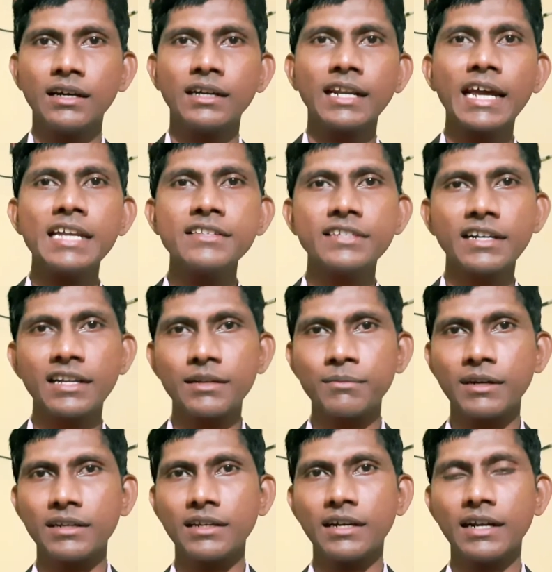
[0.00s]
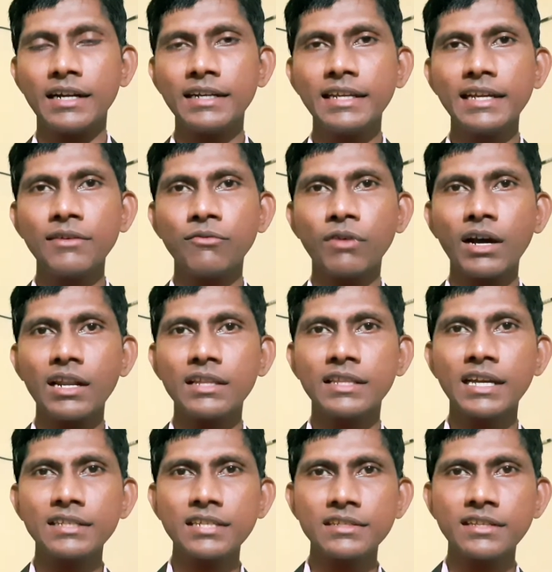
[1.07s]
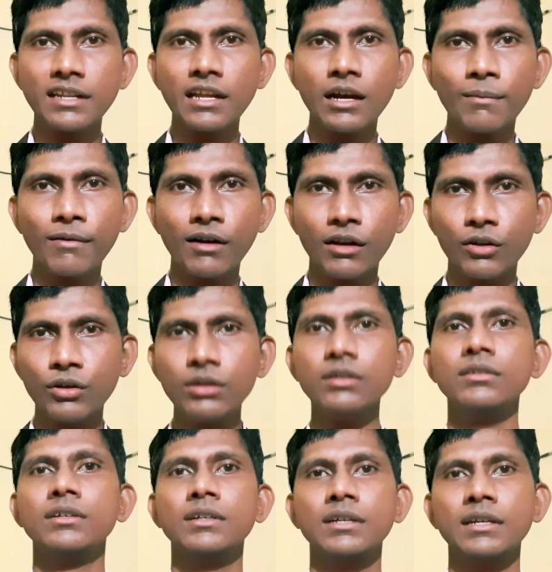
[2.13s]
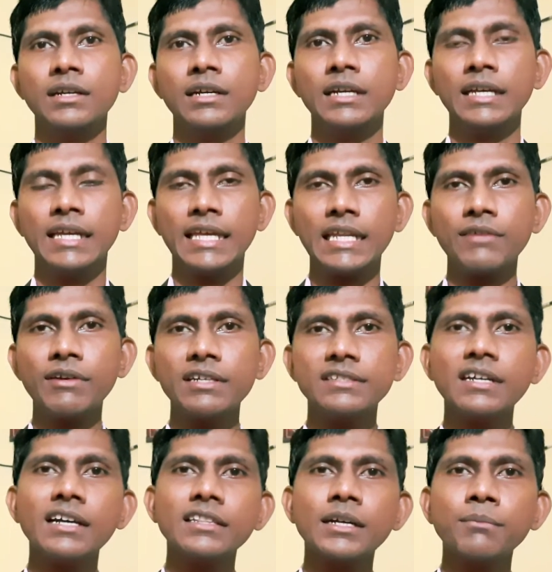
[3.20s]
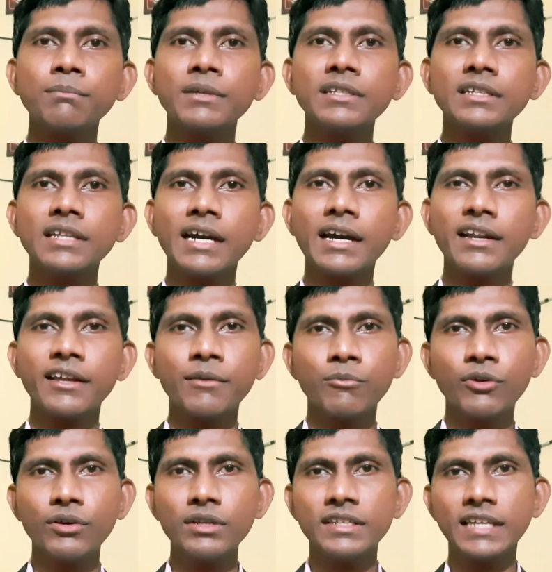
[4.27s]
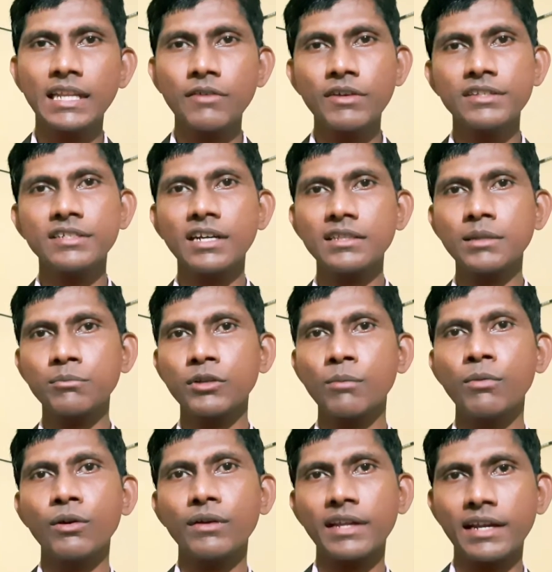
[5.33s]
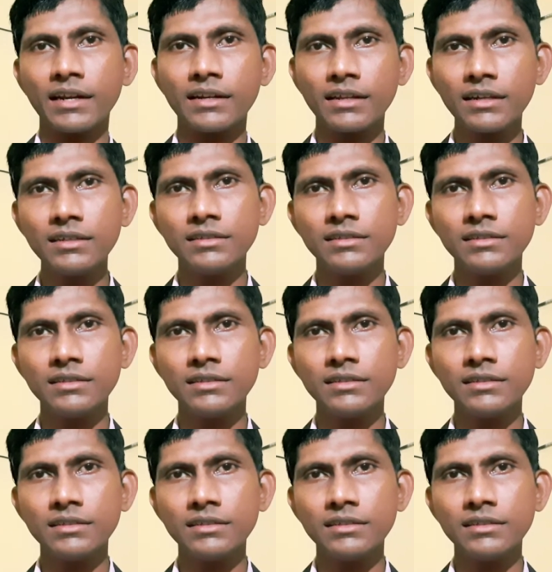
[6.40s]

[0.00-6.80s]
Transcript: గ్రహించాడనమాట అంటే వాళ్ళ దేశ జనాభాలో ఇరవై శాతం మంది దగ్గరేమో ఎనభై శాతం డబ్బులు ఉన్నాయంట